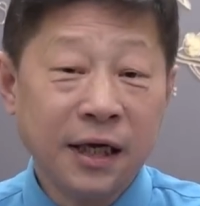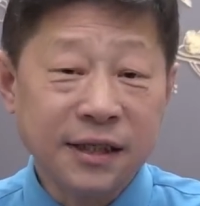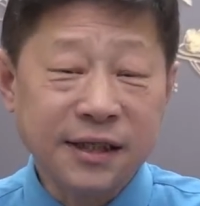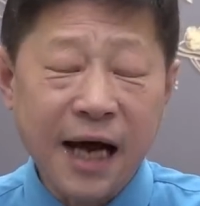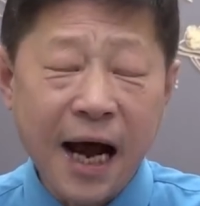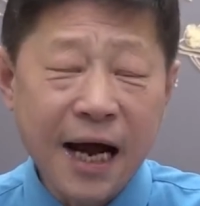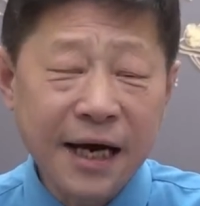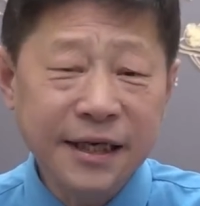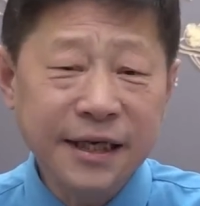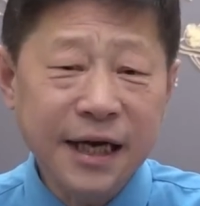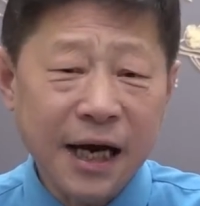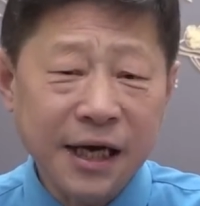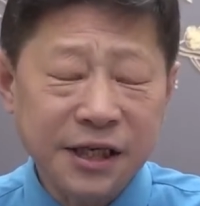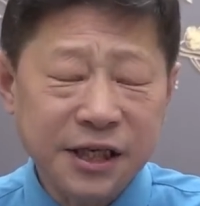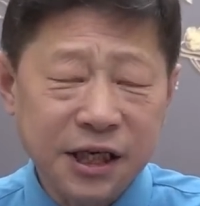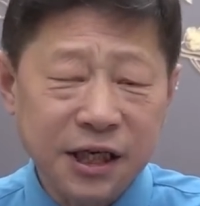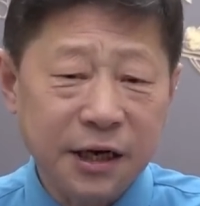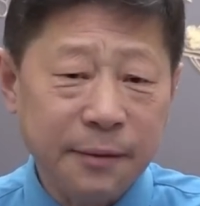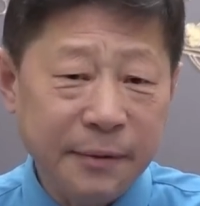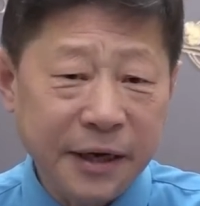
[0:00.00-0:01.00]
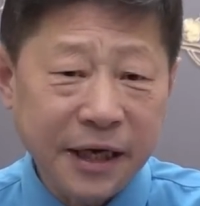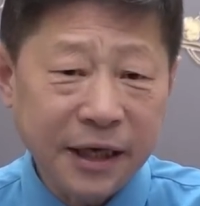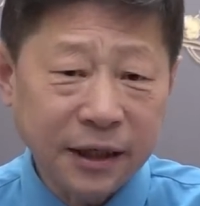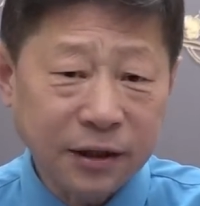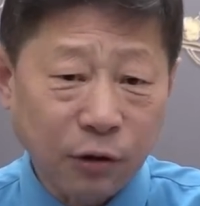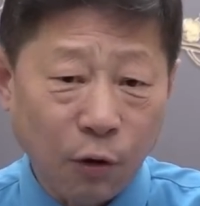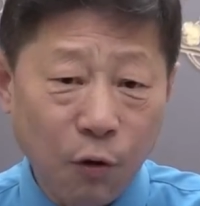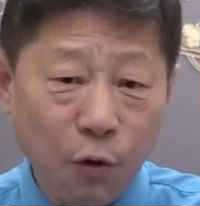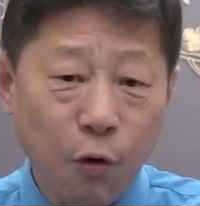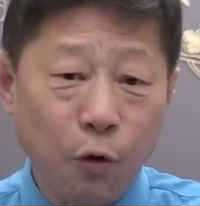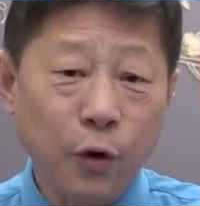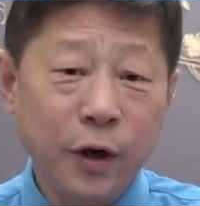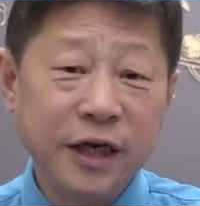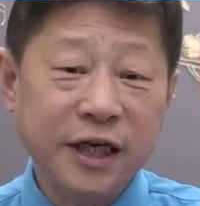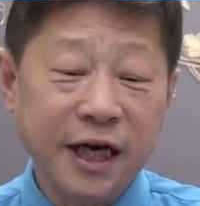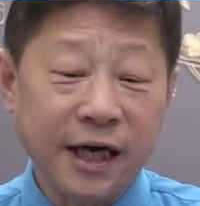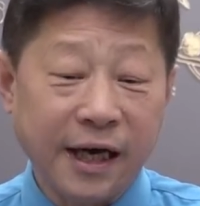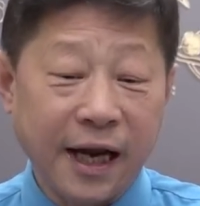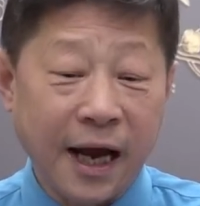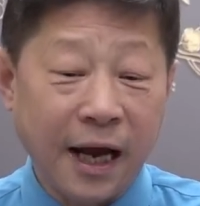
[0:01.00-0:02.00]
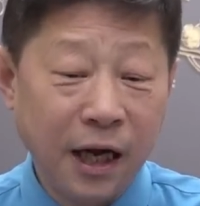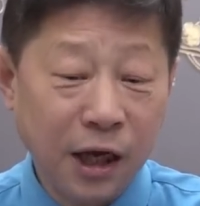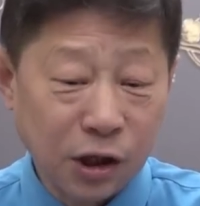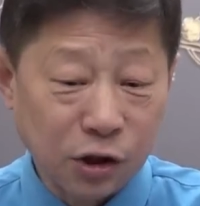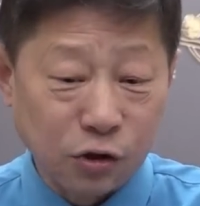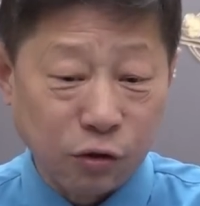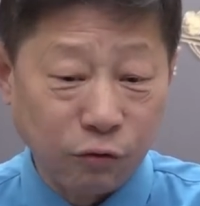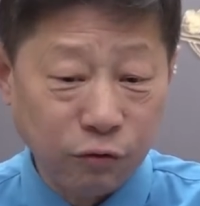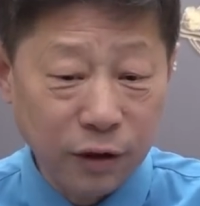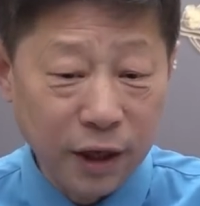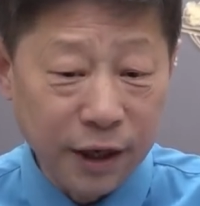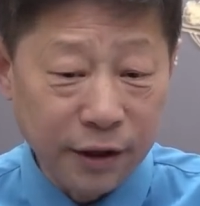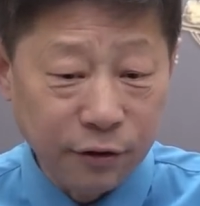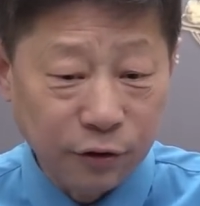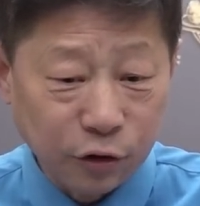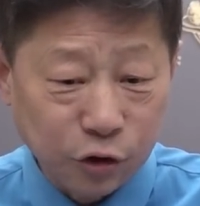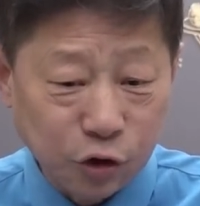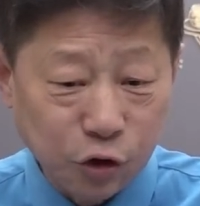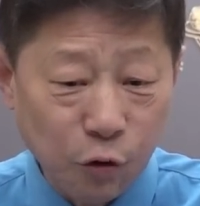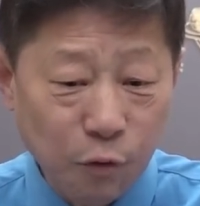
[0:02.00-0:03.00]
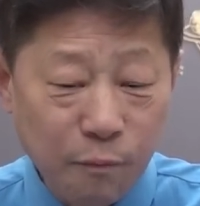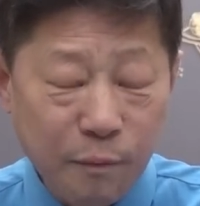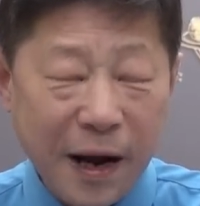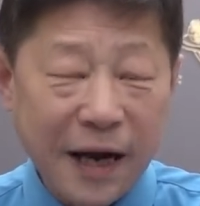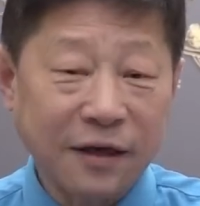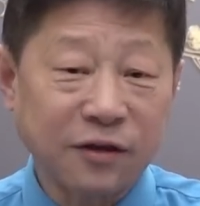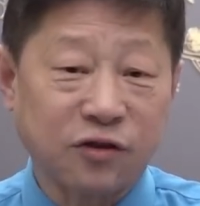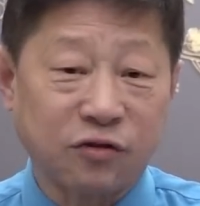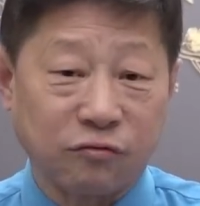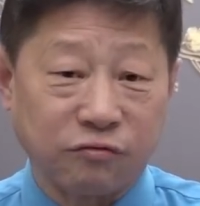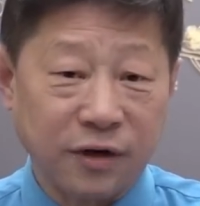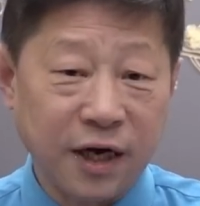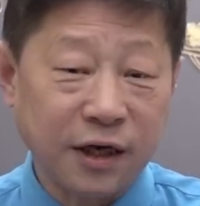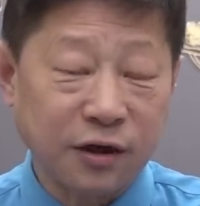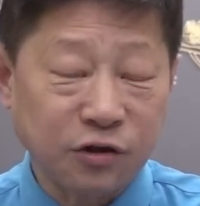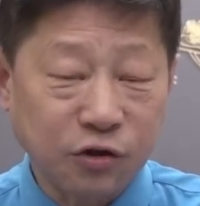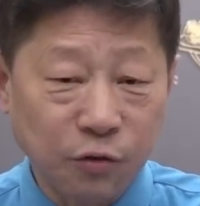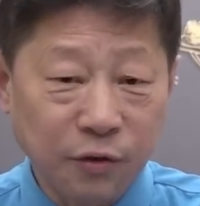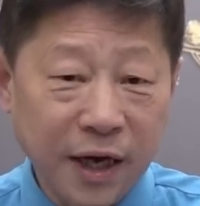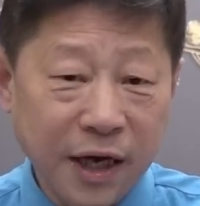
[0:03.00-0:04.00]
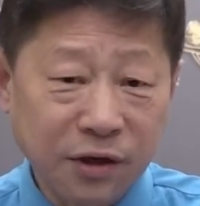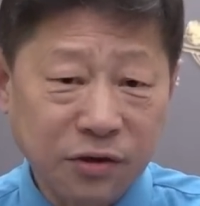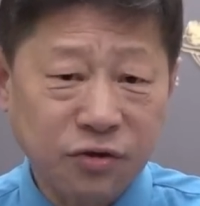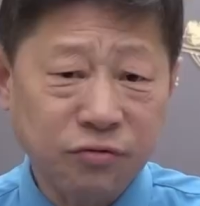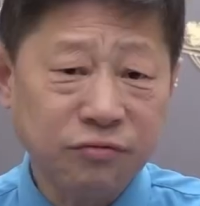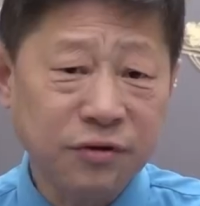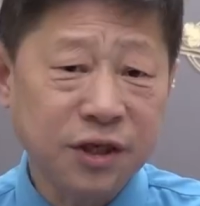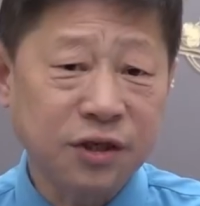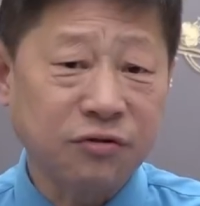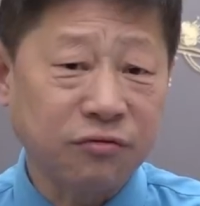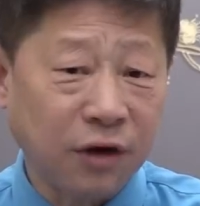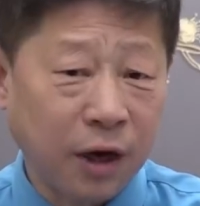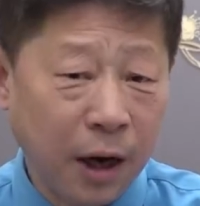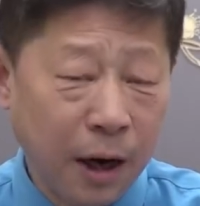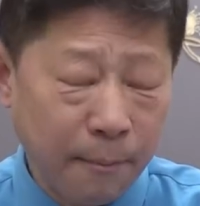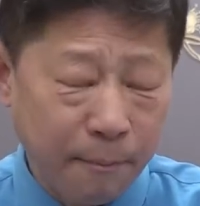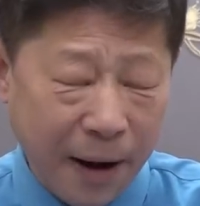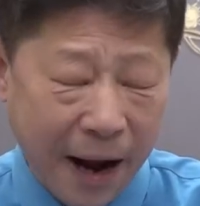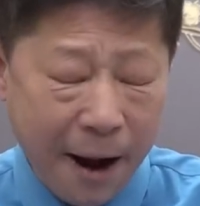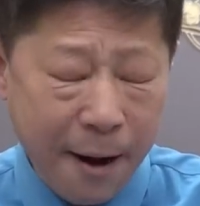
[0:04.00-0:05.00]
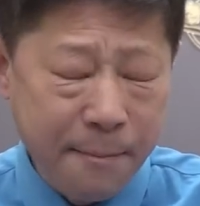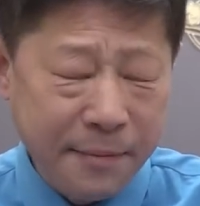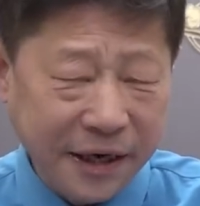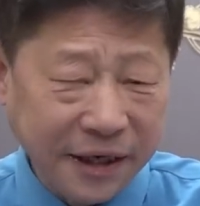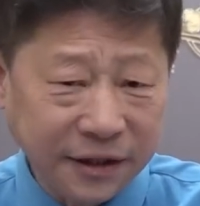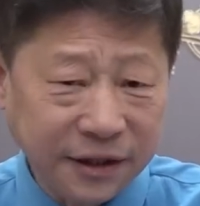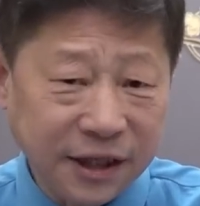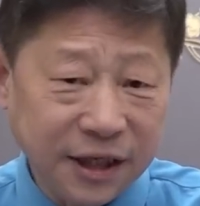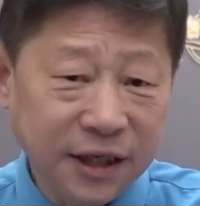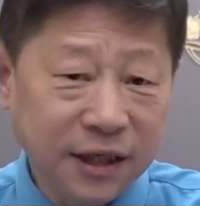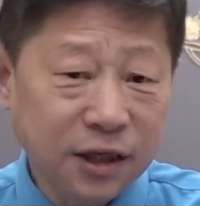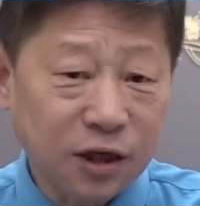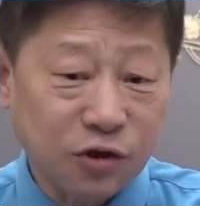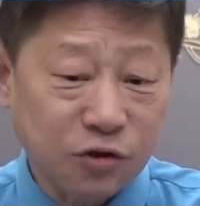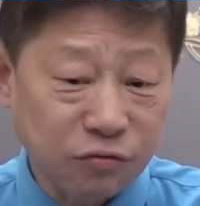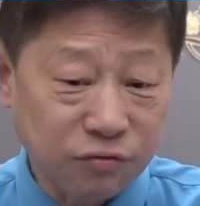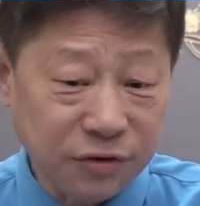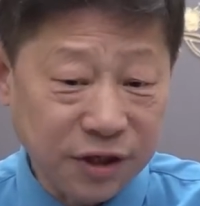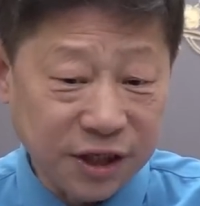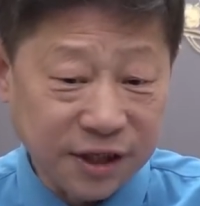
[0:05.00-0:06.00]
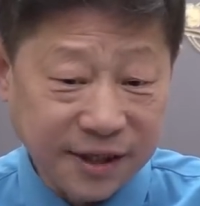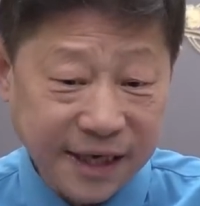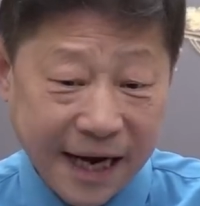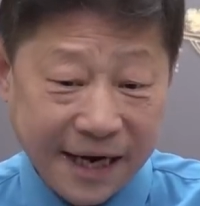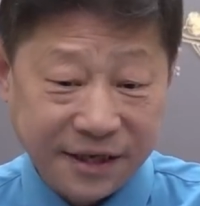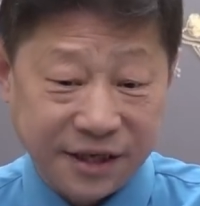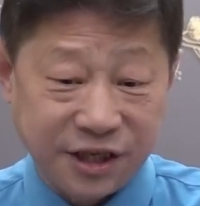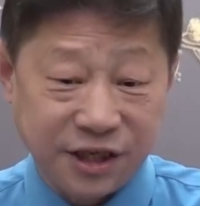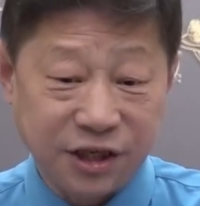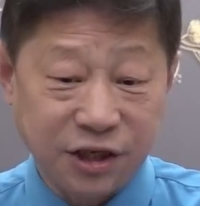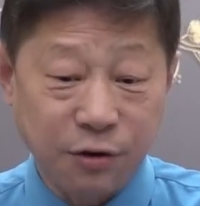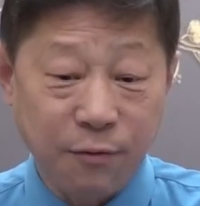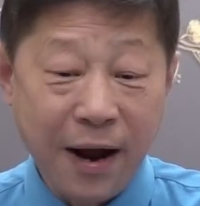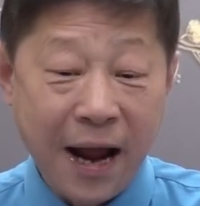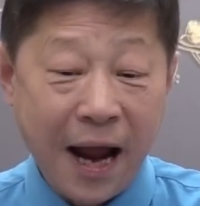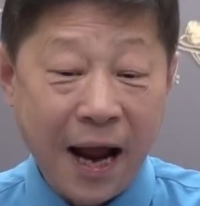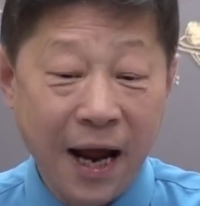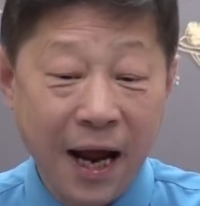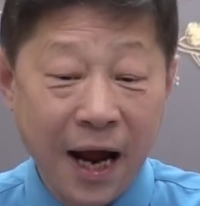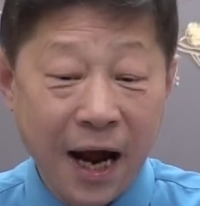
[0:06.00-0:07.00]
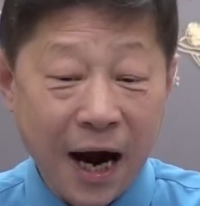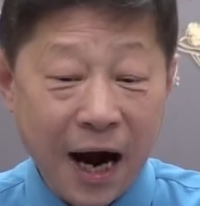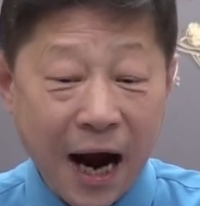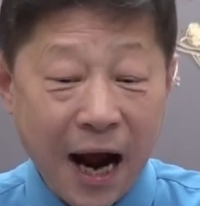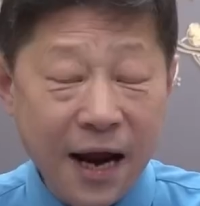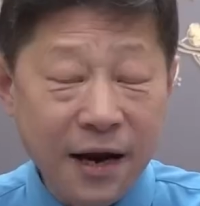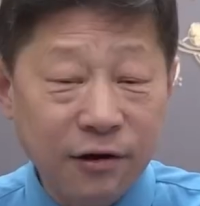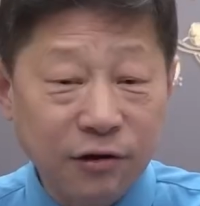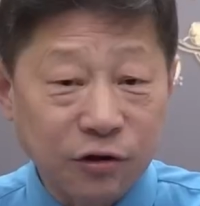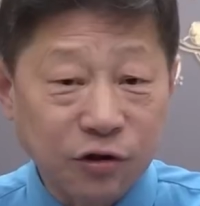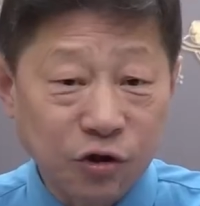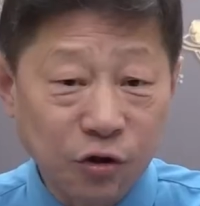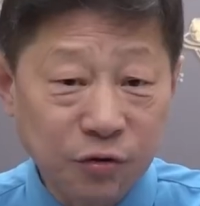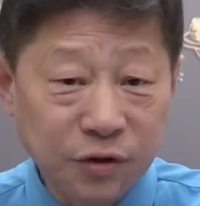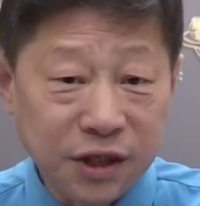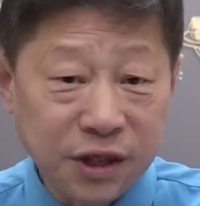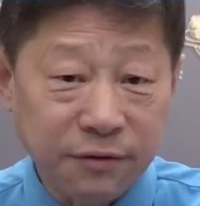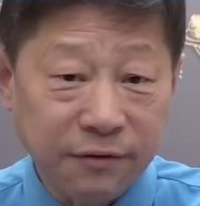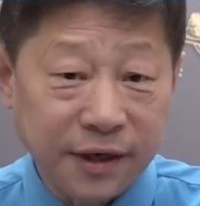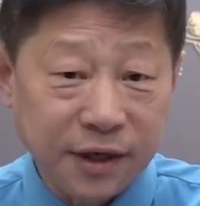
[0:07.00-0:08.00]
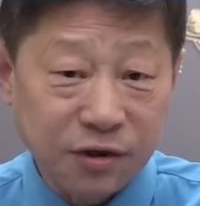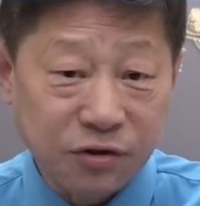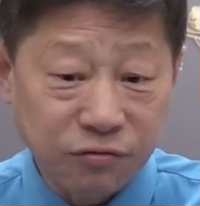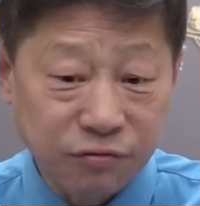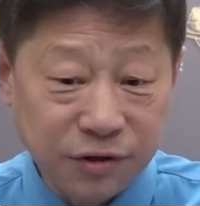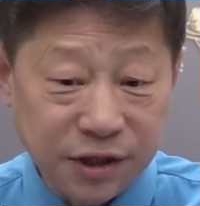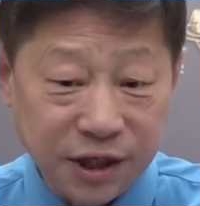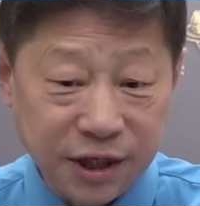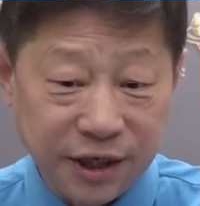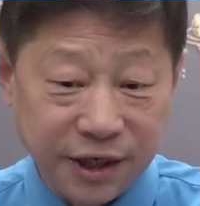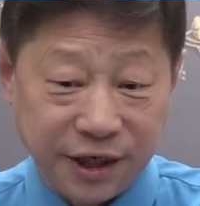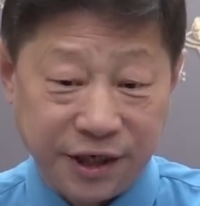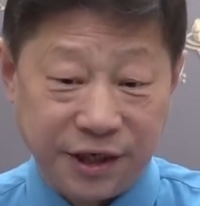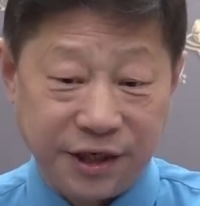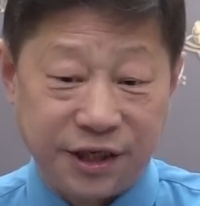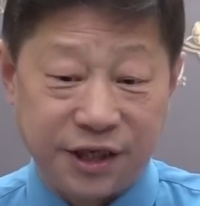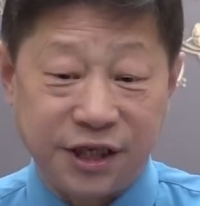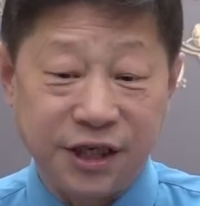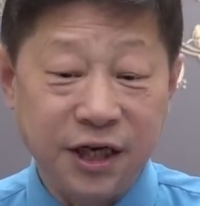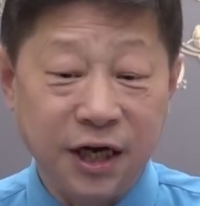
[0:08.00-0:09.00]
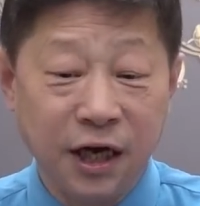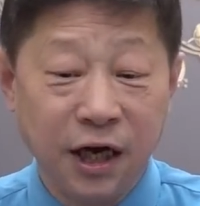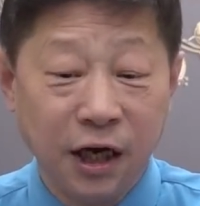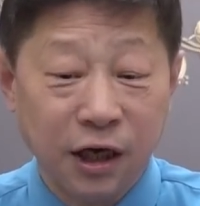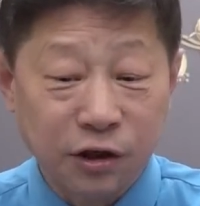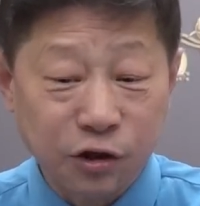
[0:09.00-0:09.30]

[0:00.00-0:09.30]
参加习近平一同会见的，除了有中办主任、中央书记处排名第一的书记在籍之外，还有中纪委书记李希、